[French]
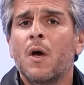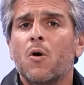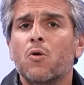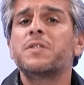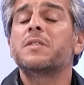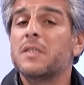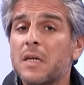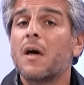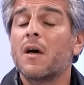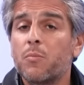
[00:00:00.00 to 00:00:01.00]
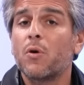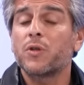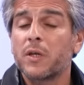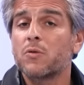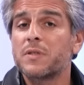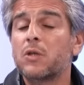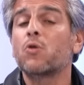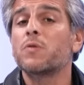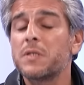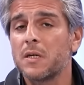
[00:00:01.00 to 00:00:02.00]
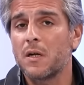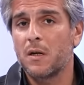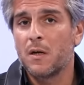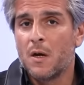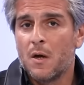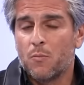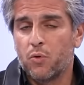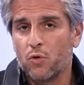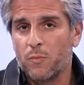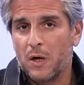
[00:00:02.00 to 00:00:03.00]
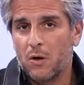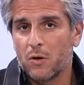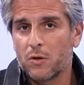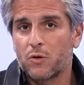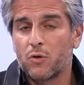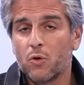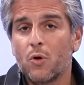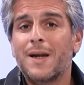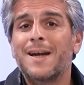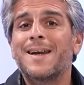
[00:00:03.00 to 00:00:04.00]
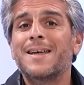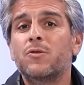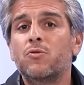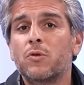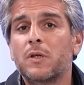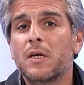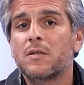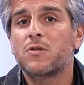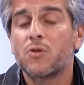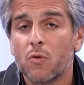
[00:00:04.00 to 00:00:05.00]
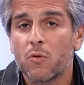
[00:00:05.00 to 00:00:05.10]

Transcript: aussi important et aussi crucial pour le Maroc que l'éducation.